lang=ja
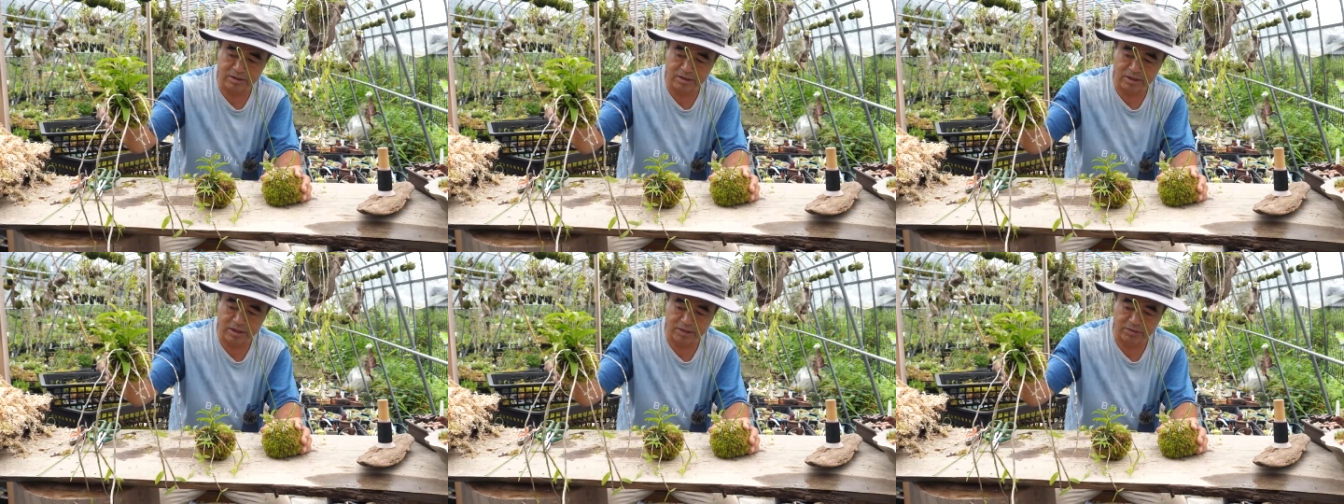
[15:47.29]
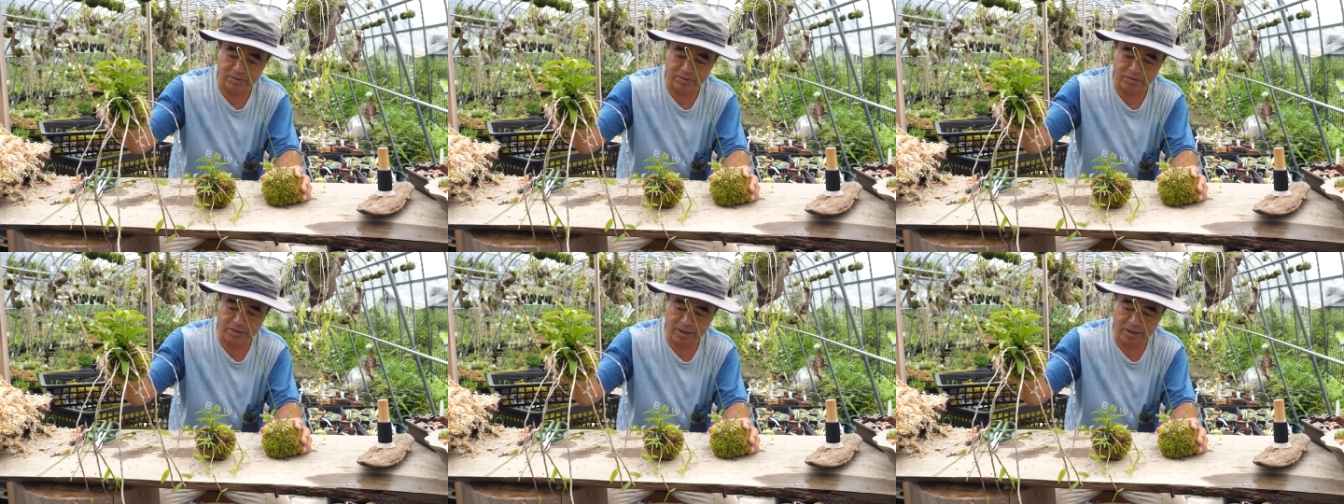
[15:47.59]
あ
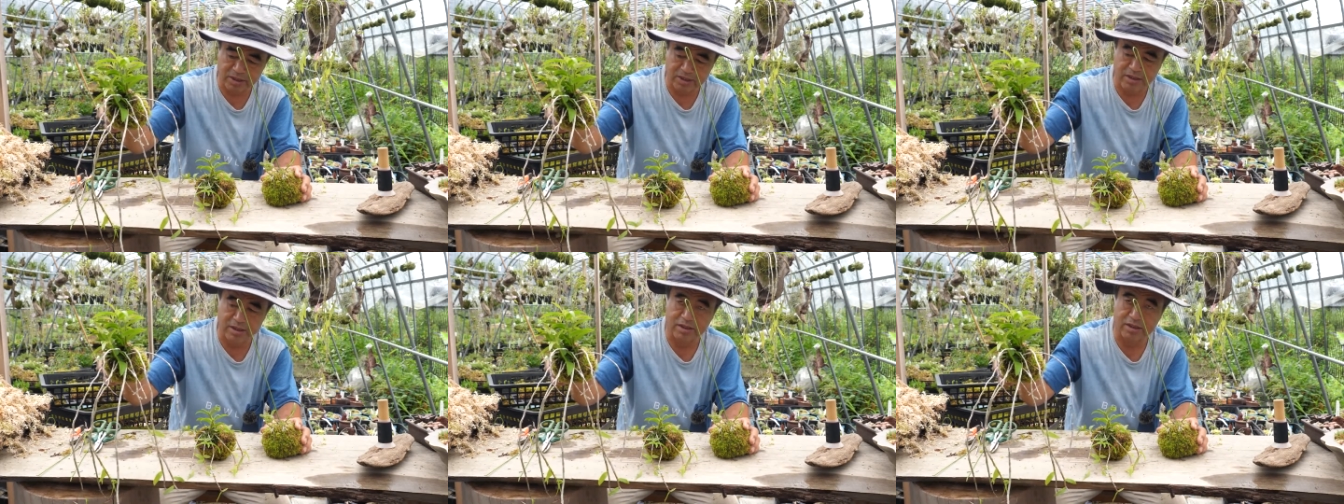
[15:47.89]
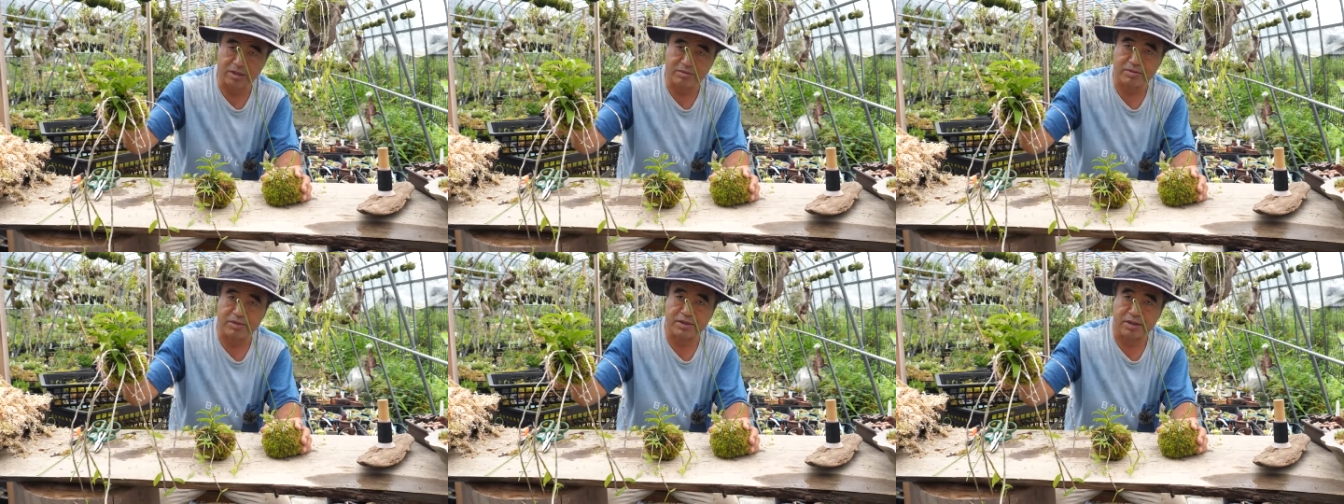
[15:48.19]
の垂れ下がっ
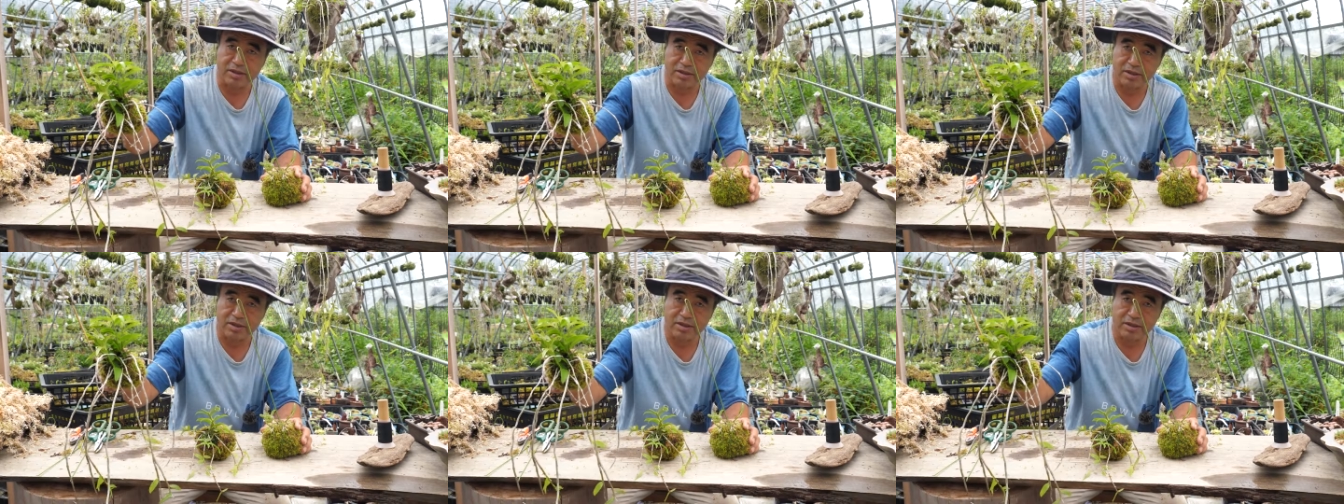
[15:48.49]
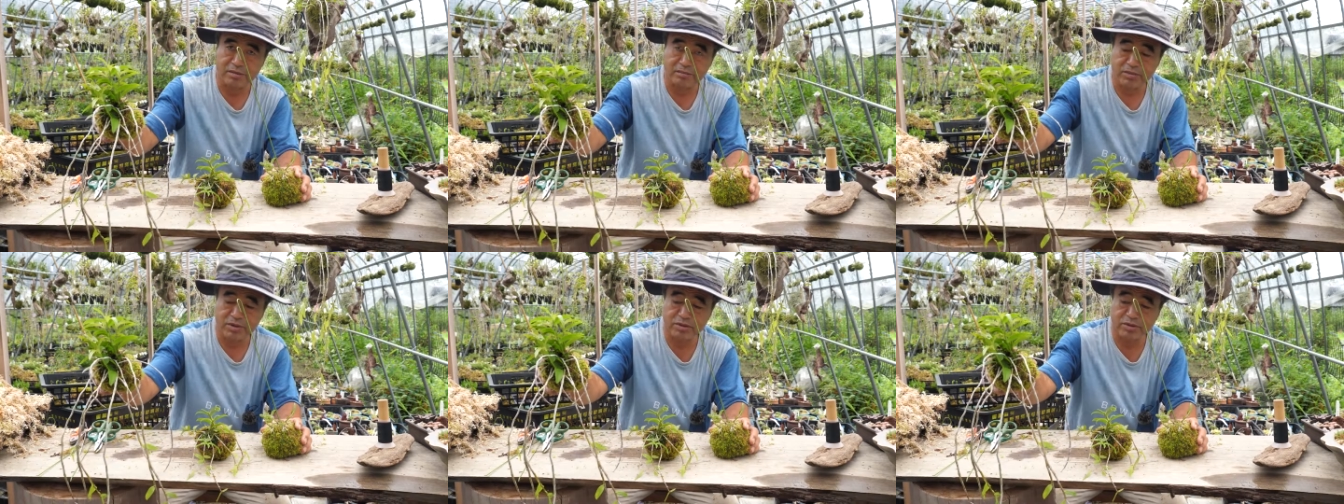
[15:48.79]
てきますからね、
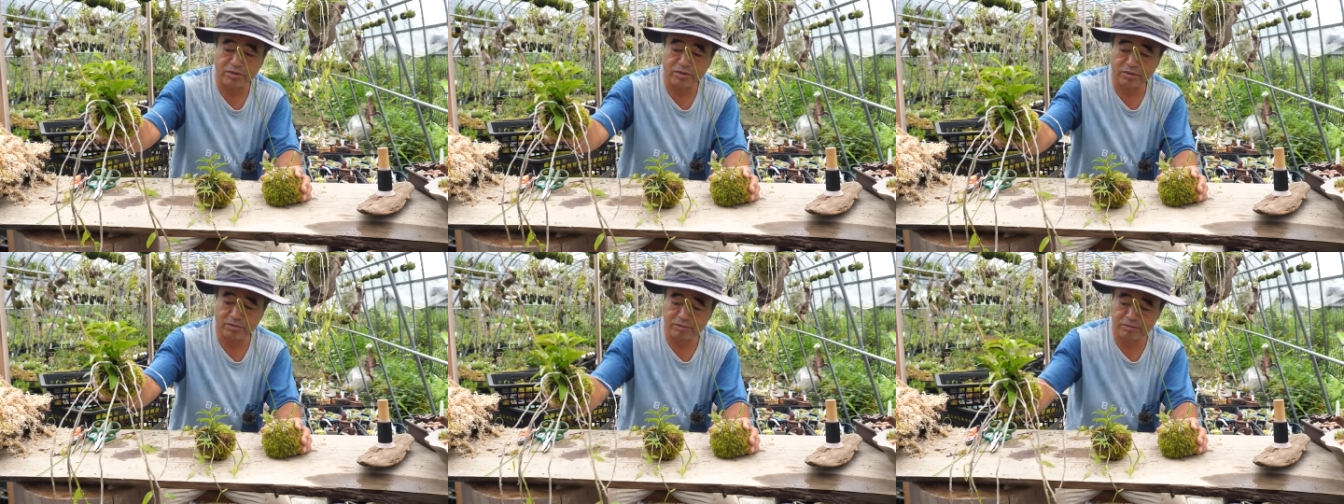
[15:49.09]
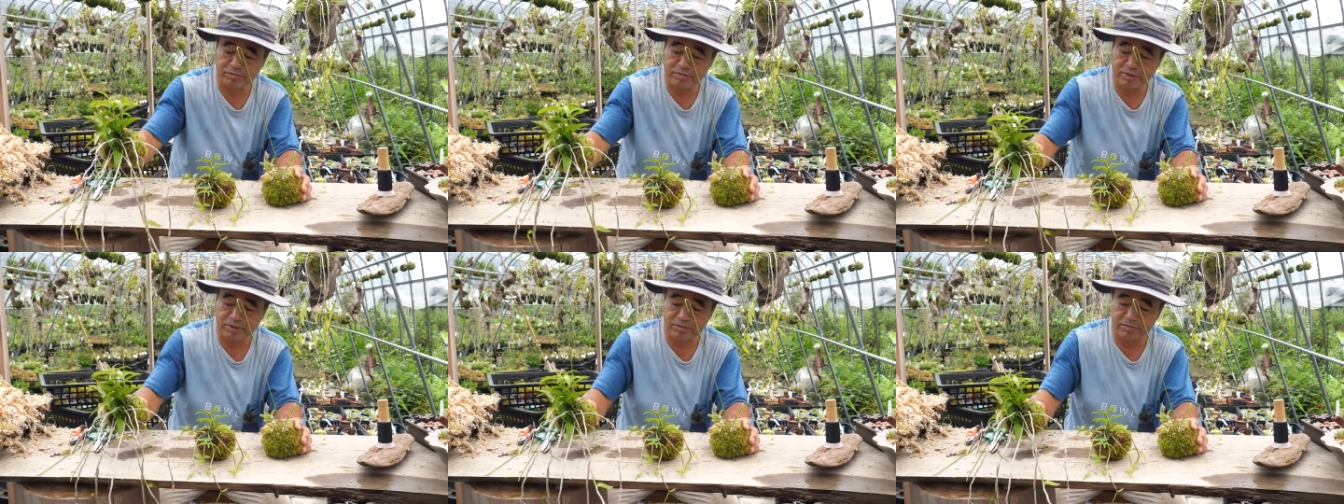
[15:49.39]
まあ、そういうのも
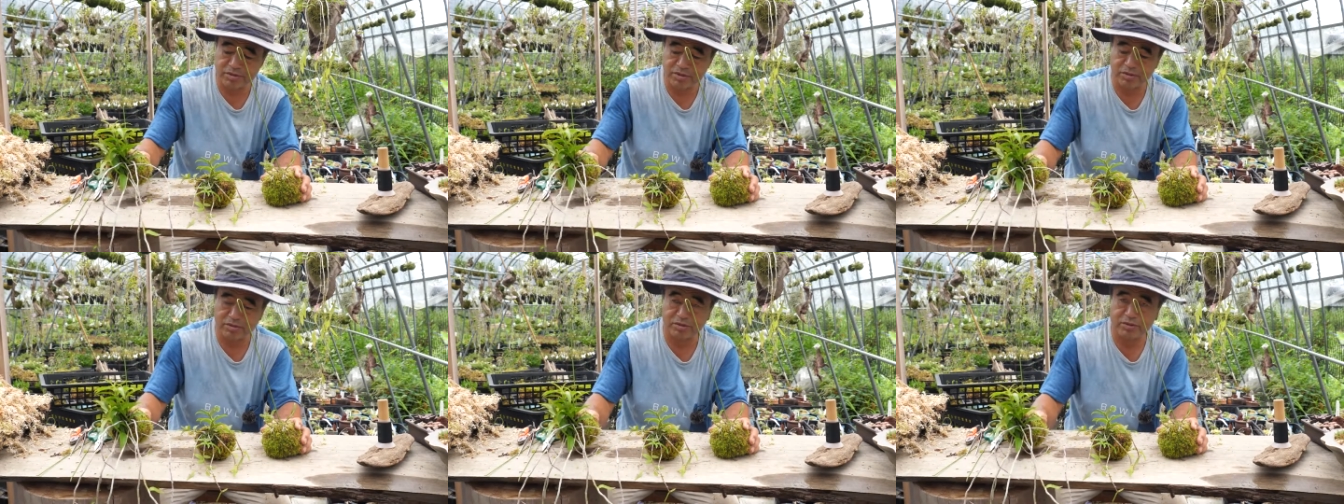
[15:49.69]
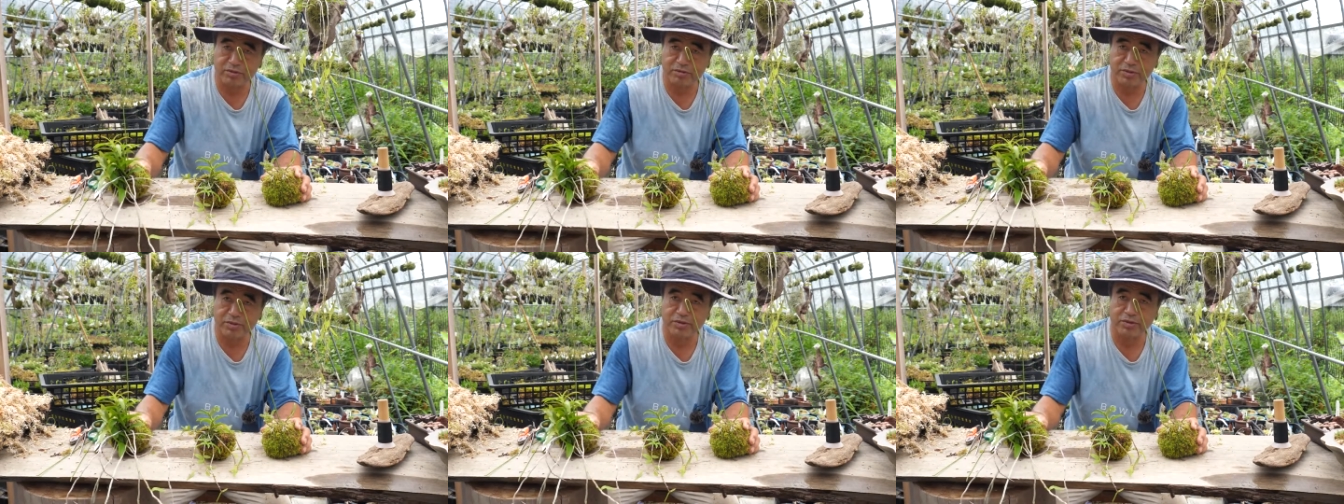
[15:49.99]
見るのも一
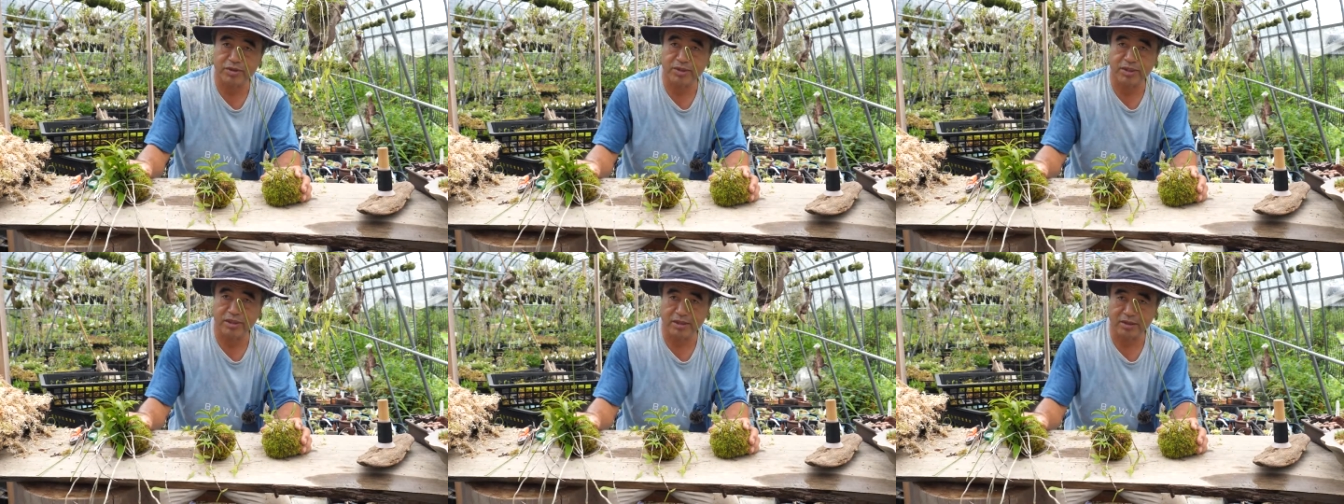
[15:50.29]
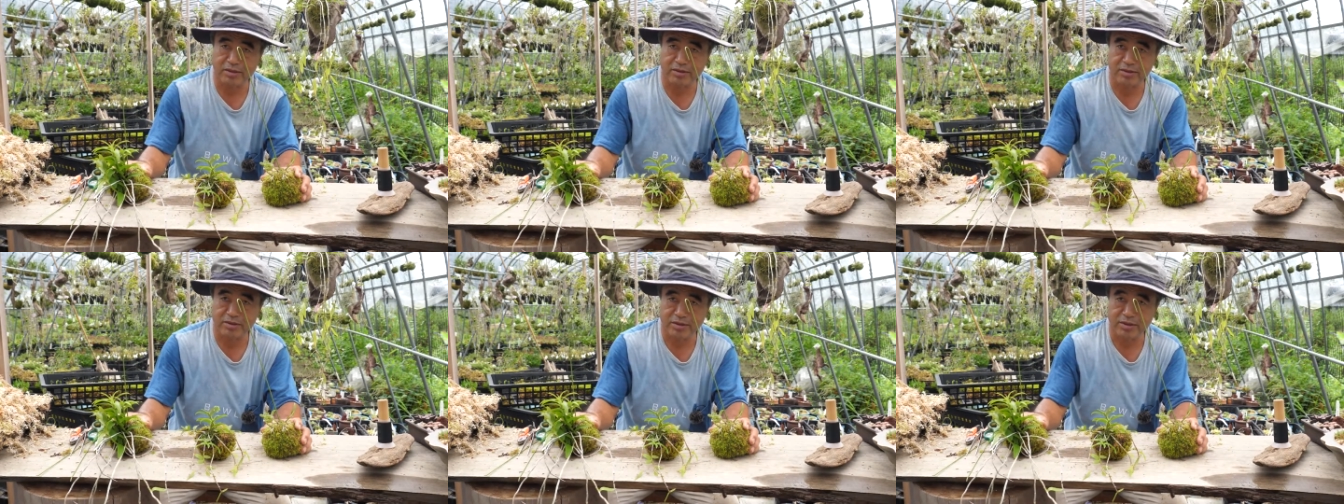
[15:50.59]
つ面白いんじゃない
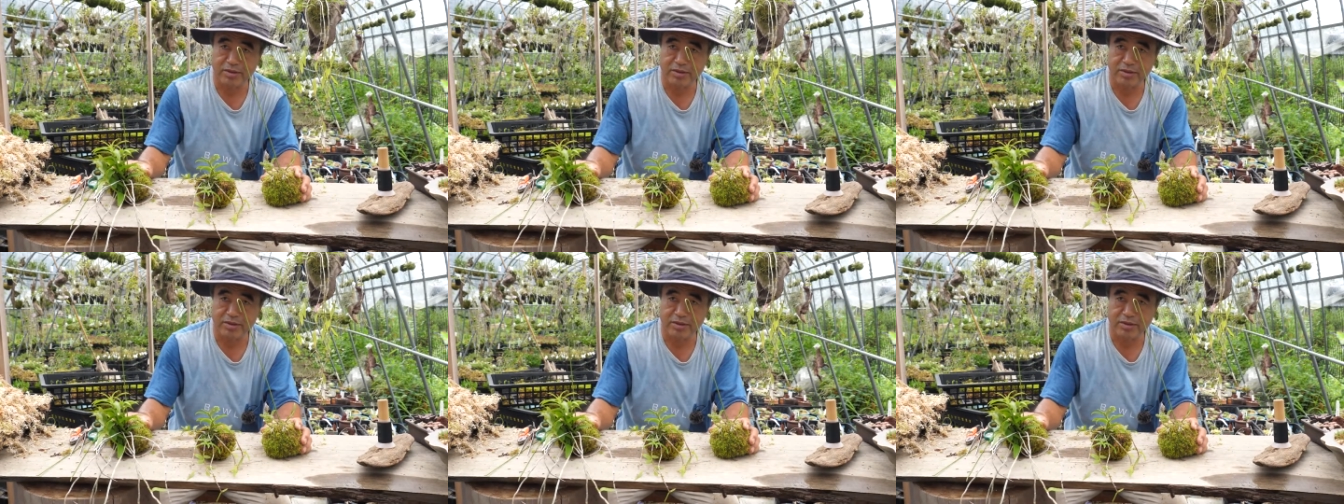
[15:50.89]
かと、